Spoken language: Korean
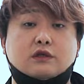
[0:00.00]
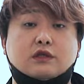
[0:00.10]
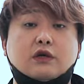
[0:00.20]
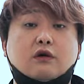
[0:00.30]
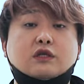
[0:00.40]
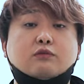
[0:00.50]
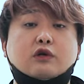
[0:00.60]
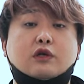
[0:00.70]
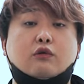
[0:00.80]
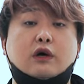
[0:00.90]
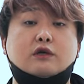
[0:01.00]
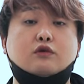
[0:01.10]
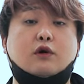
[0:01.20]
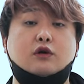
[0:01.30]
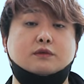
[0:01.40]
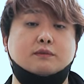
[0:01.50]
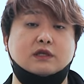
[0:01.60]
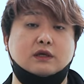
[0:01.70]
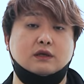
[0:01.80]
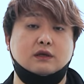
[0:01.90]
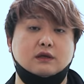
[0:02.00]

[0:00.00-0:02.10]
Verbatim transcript: 지형지물을 이용하기가 좀 어렵습니다.